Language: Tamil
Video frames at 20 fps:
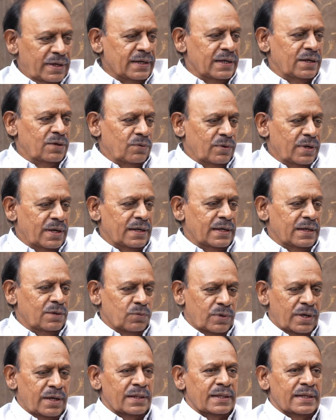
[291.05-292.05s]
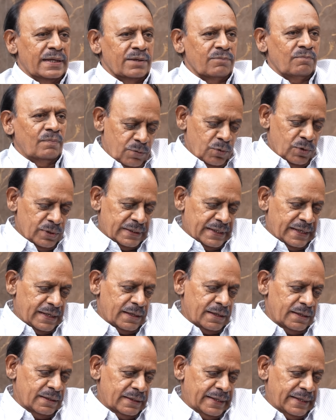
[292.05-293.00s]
வாங்க உட்காருங்க உட்கார்ந்தேன் கொடுத்தேன்